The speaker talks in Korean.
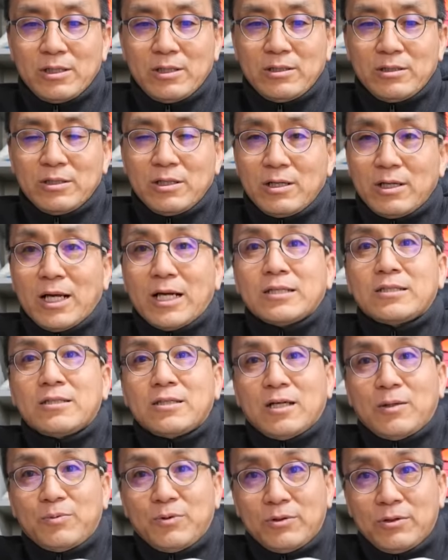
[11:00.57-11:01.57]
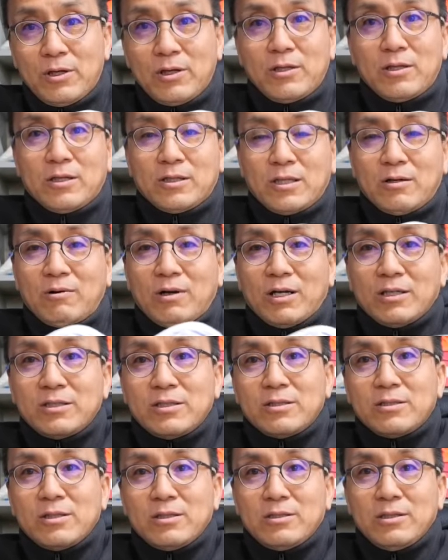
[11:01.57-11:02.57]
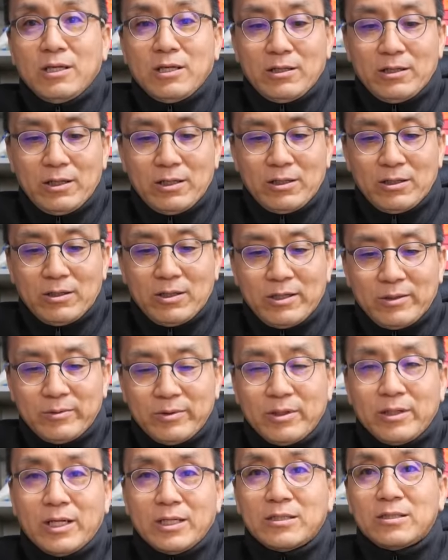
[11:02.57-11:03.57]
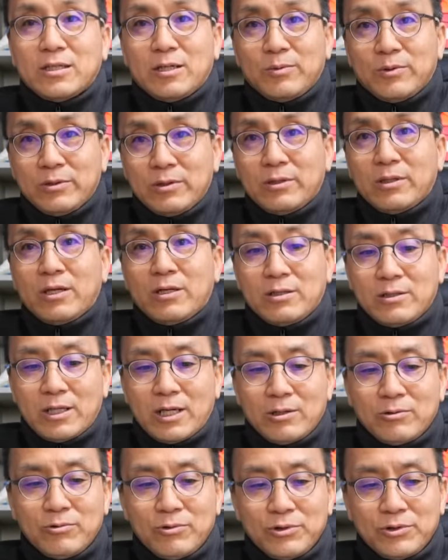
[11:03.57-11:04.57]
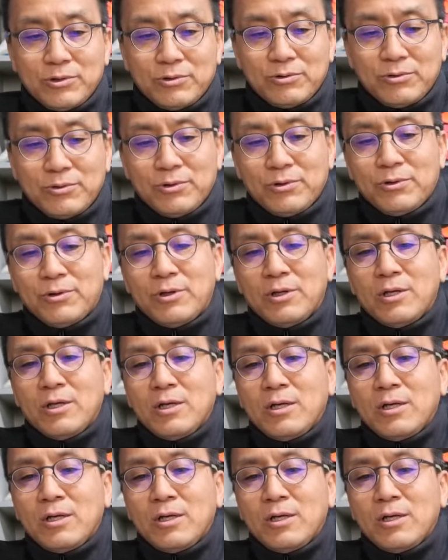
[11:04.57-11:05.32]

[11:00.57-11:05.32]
때 이제 라스트가 변경이 됐다고 아식스에서 얘기를 했기 때문에 라스트가 변경된 건 알고 있었고